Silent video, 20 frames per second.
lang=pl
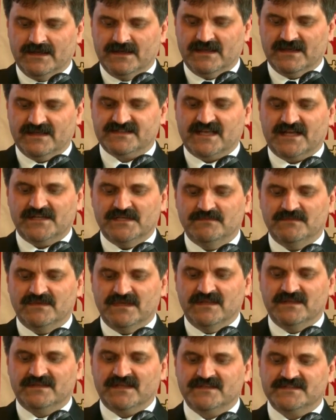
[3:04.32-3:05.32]
zanim
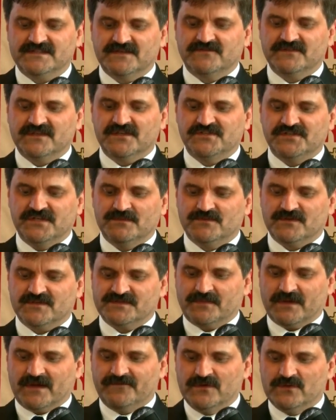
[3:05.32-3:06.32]
intensywne zimno
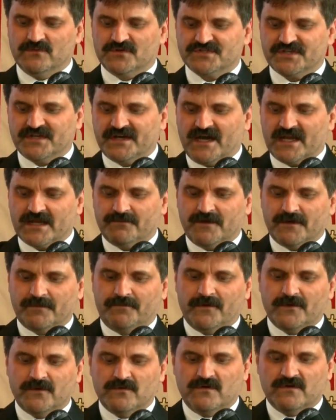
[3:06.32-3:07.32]
sprawiło, że Harper
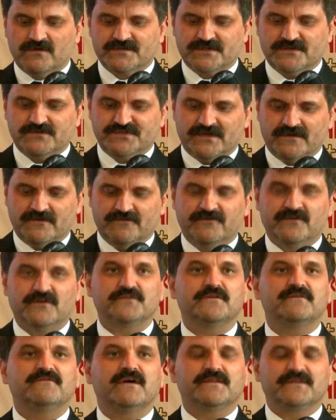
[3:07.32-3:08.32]
pogłążył się w
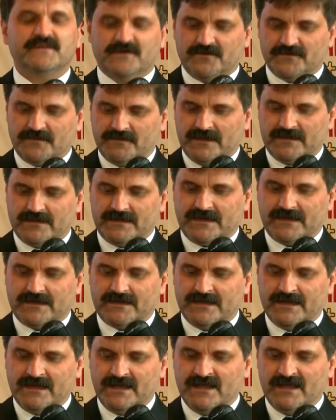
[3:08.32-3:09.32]
lodowatych odmętach,